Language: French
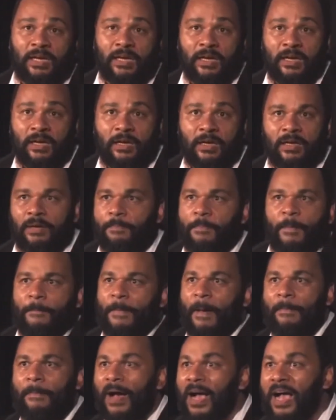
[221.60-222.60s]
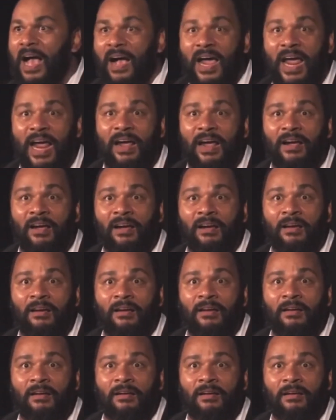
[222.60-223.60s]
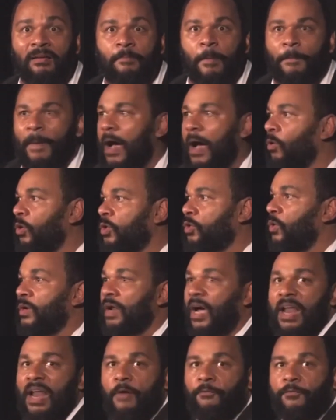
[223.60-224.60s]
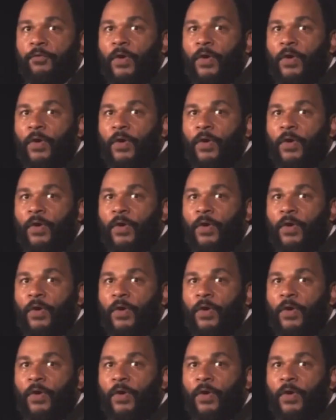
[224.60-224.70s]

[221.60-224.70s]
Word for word: il ne peut pas bagarrer. Il ne peut pas retourner en Afrique,